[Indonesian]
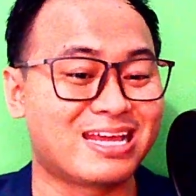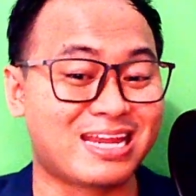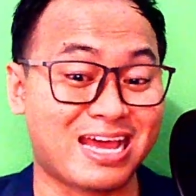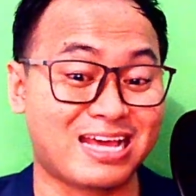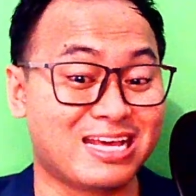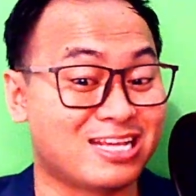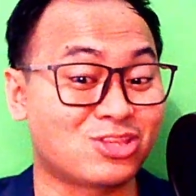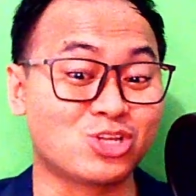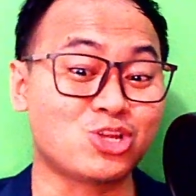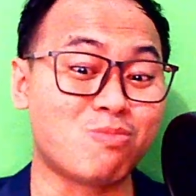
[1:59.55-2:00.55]
nah
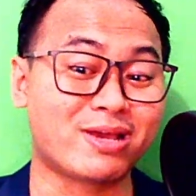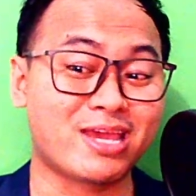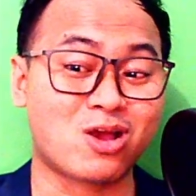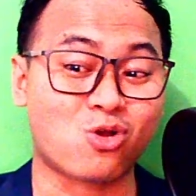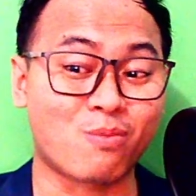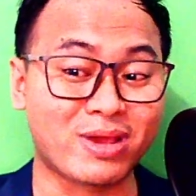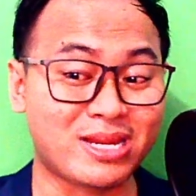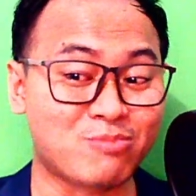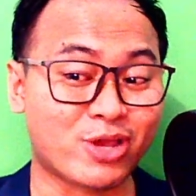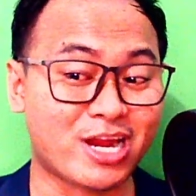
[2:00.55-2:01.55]
terus lu bagi yang komen
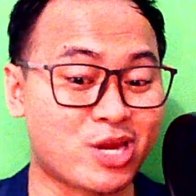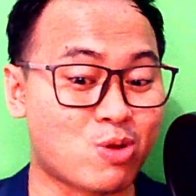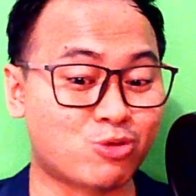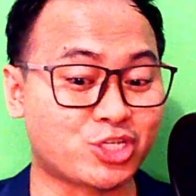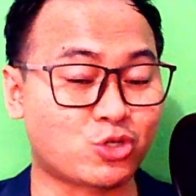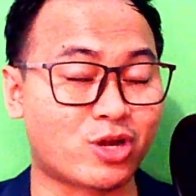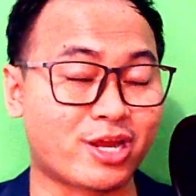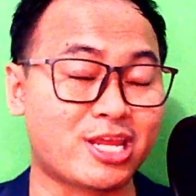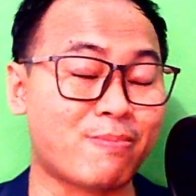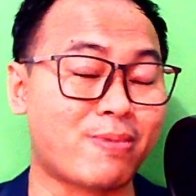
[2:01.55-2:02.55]
nih mungkin 21 orang
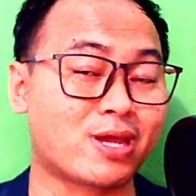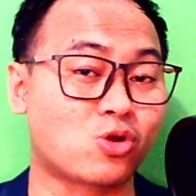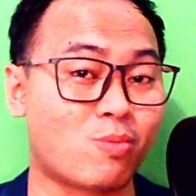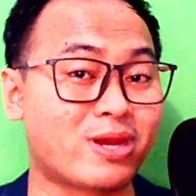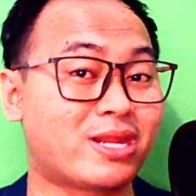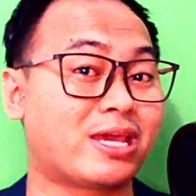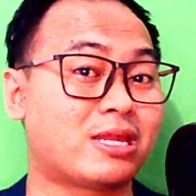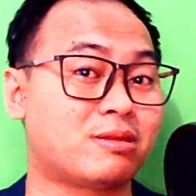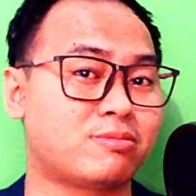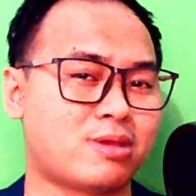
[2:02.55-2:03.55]
ini yang pengen komen
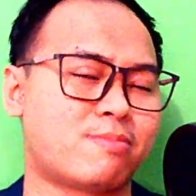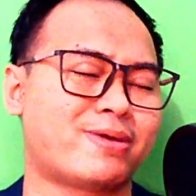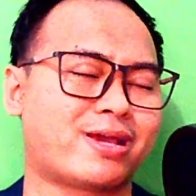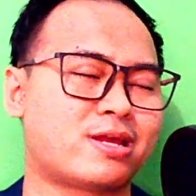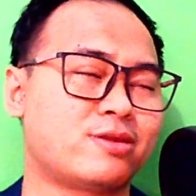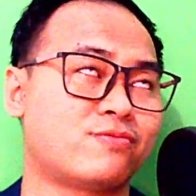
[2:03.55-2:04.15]
ingin nyampaikan.